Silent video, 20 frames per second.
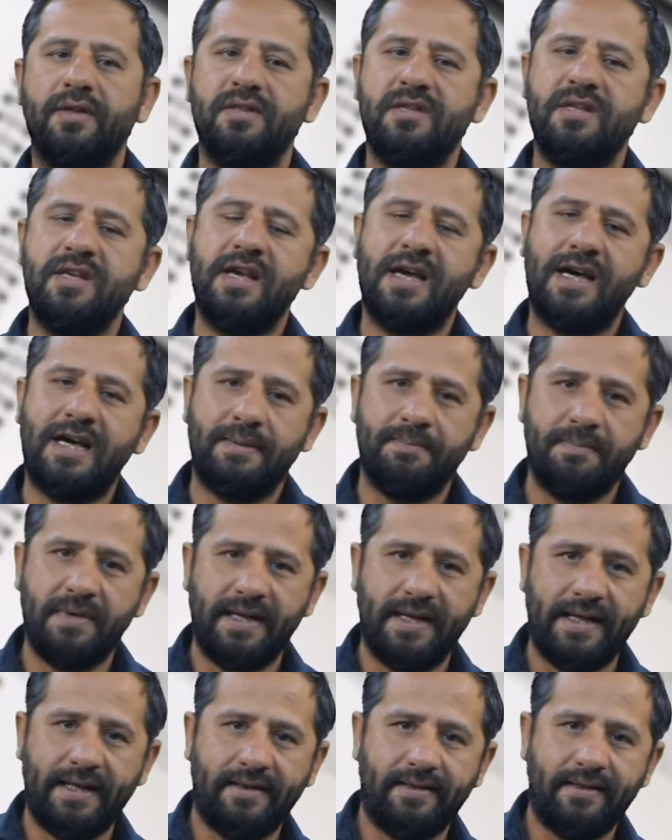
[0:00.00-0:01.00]
Diğer
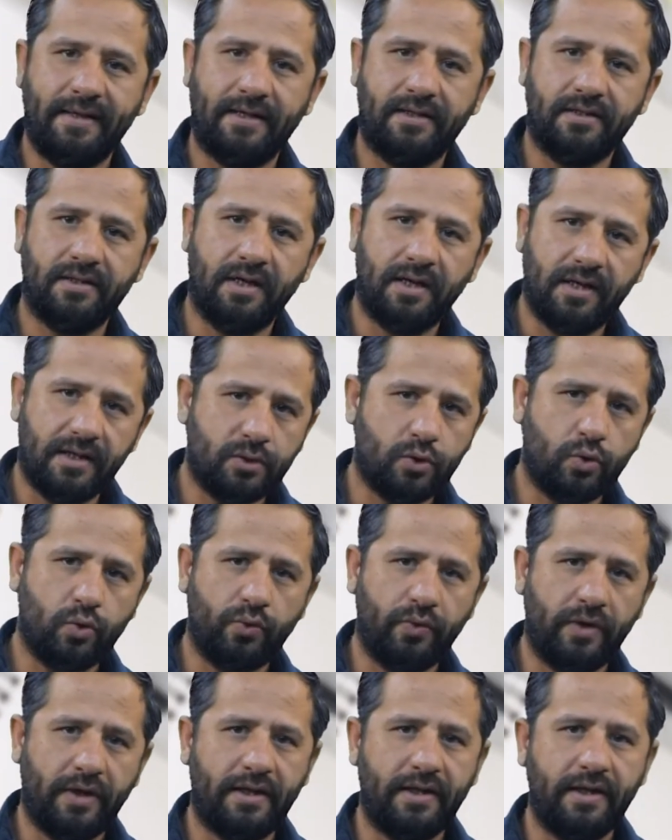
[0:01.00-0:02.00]
milletler daha az
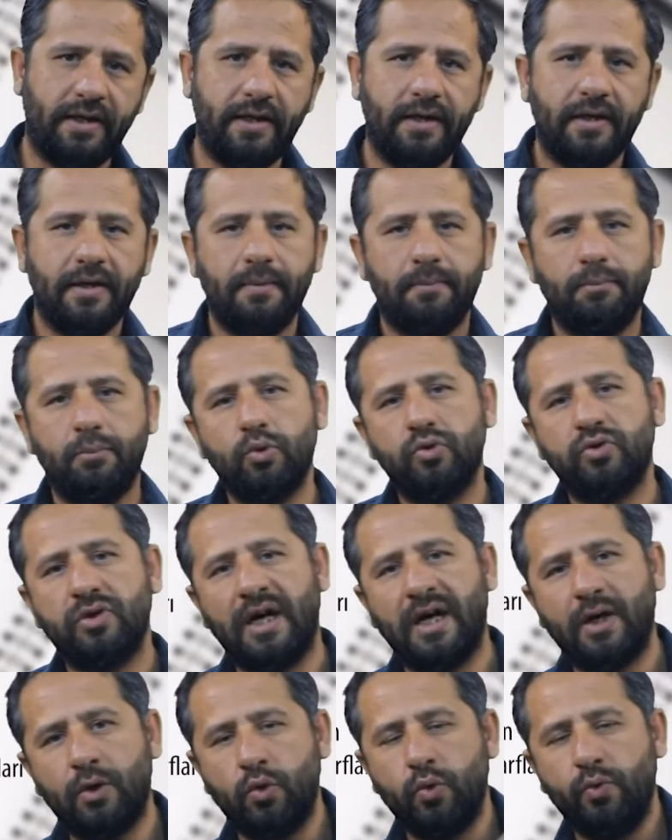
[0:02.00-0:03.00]
kuvvetli, bu
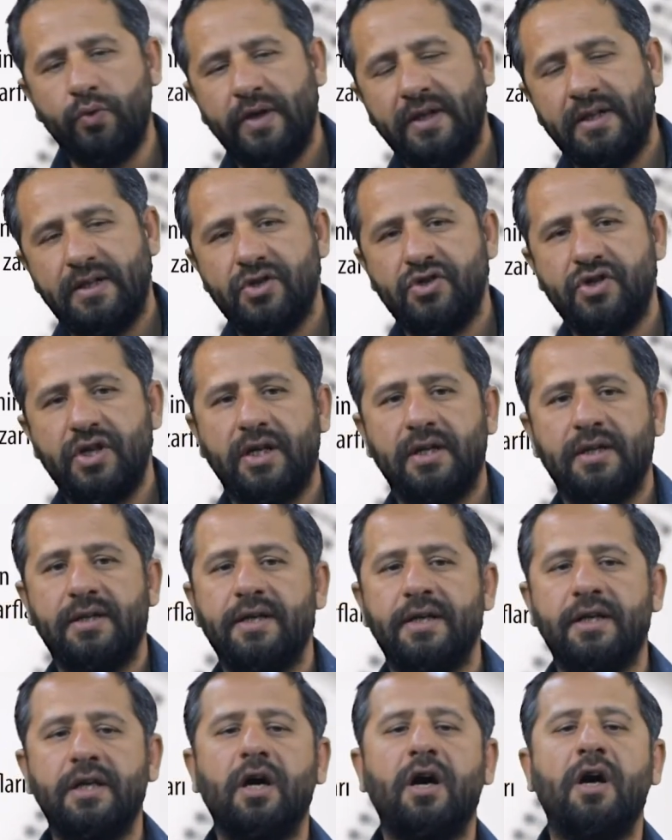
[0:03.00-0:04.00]
daha kuvvetli
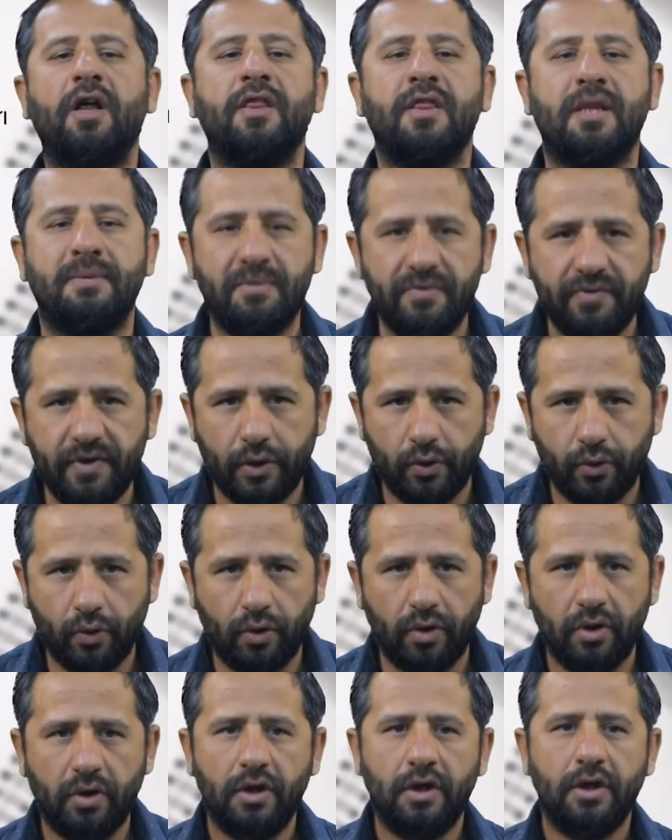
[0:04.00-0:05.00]
şeklindeki anlamı veriyor.